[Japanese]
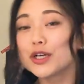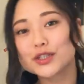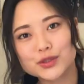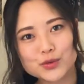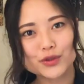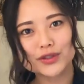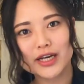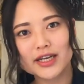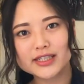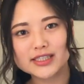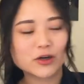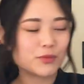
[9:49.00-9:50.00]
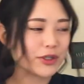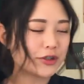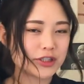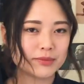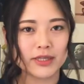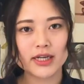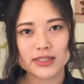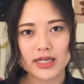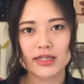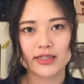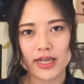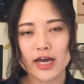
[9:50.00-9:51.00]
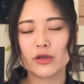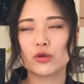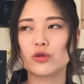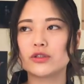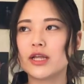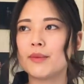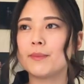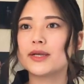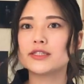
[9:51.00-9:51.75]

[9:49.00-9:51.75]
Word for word: すごくないですかおみくじ皆さんねあの年